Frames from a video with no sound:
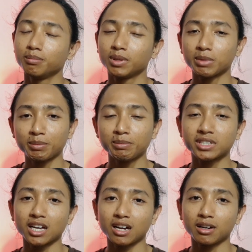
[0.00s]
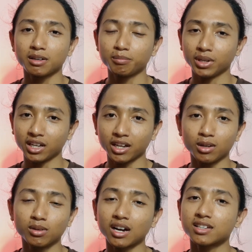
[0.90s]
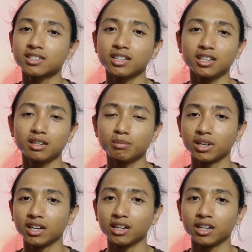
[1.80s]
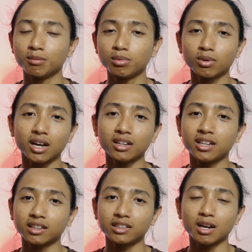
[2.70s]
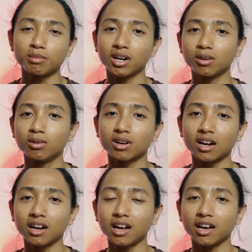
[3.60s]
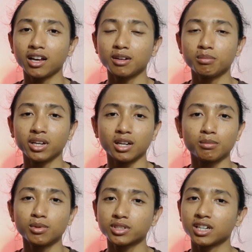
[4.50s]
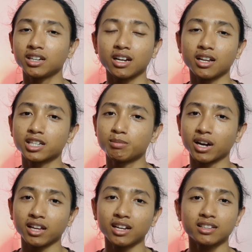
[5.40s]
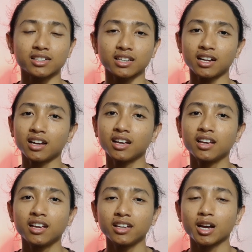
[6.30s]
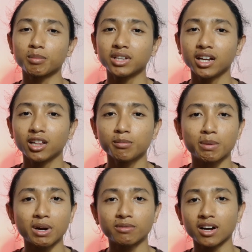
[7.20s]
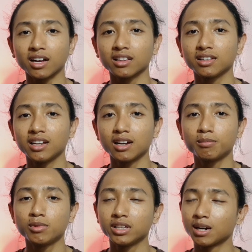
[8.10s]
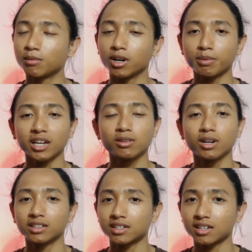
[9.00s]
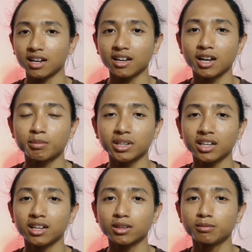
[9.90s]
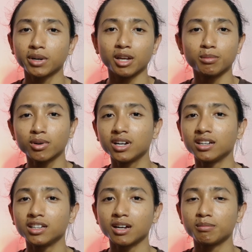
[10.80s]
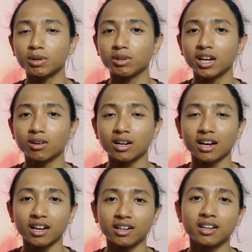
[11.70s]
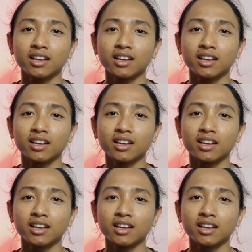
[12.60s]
teman-teman bisa bikin edukasi, bikin hiburan yang tidak mengganggu orang lain, bikin musik dan lain sebagainya terserah. Yang penting itu bermanfaat dan buat yang mau ngeprank juga terserah. Yang penting itu menghibur dan tidak merugikan orang lain.